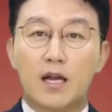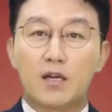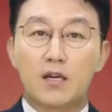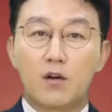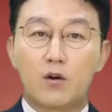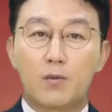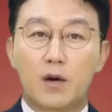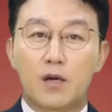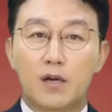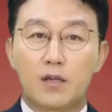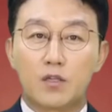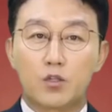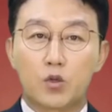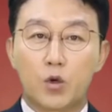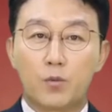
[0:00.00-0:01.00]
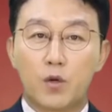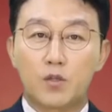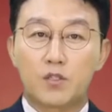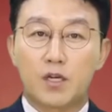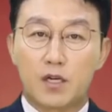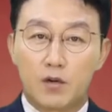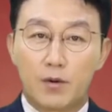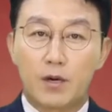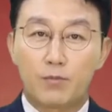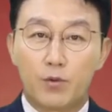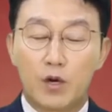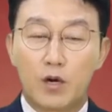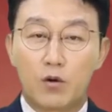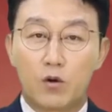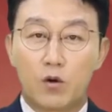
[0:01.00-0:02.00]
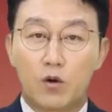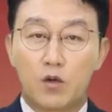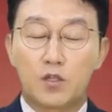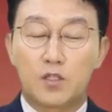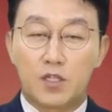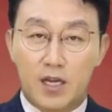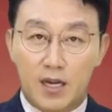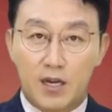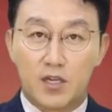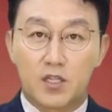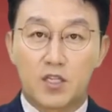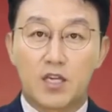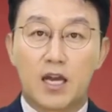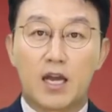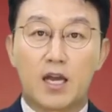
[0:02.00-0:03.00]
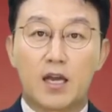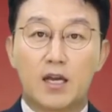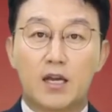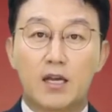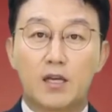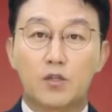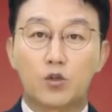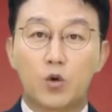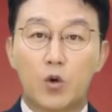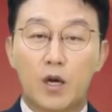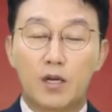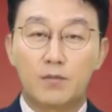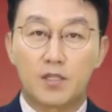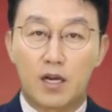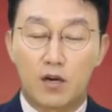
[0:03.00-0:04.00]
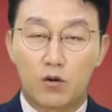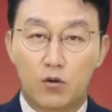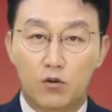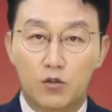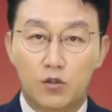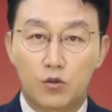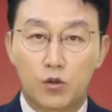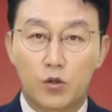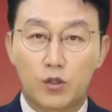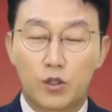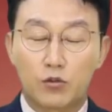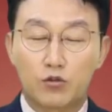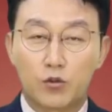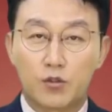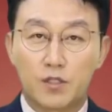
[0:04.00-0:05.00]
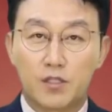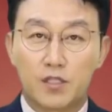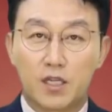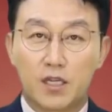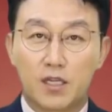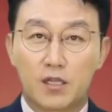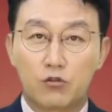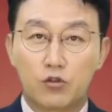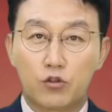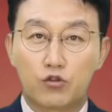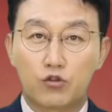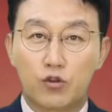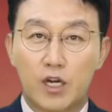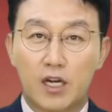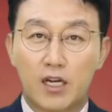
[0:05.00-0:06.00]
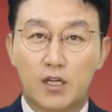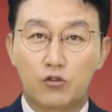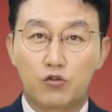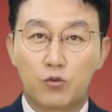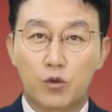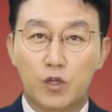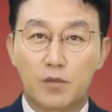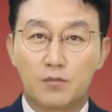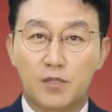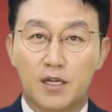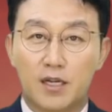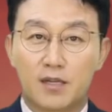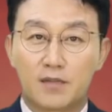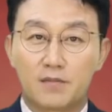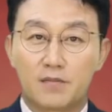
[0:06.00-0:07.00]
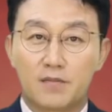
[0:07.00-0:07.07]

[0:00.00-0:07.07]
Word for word: 글로벌 초격차를 확보하고 제약 시장에 초강자로 우뚝 설 수 있을지 귀추가 주목됩니다.